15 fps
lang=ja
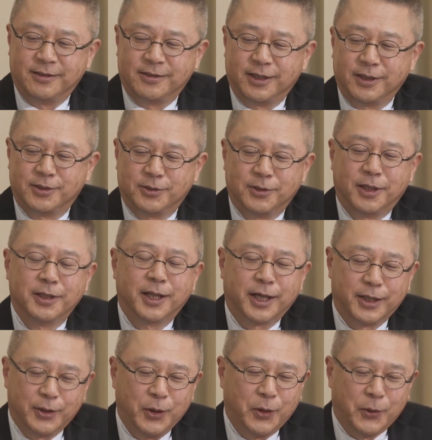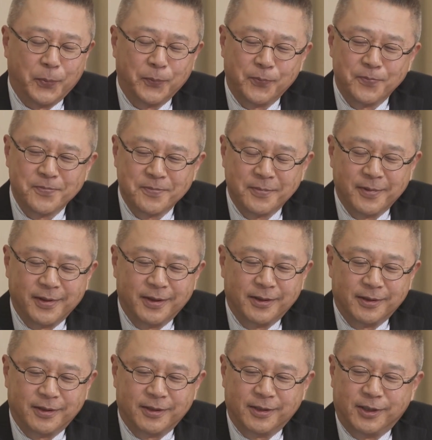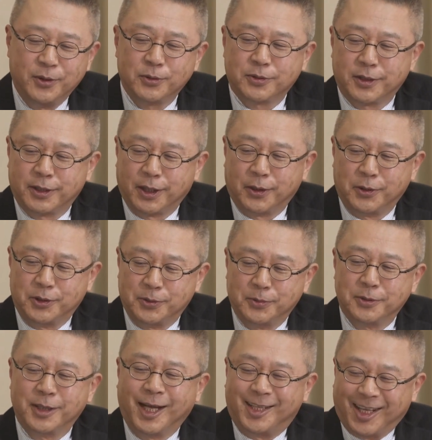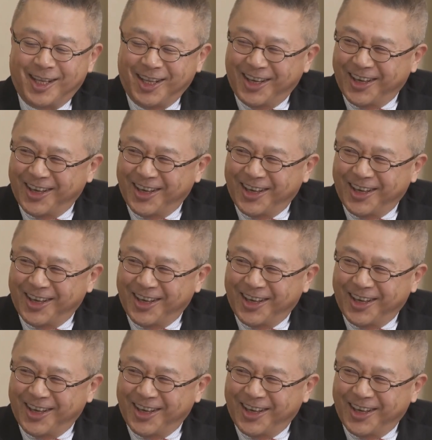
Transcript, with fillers: チャーチルなんだけど、火をつけたのは自分だった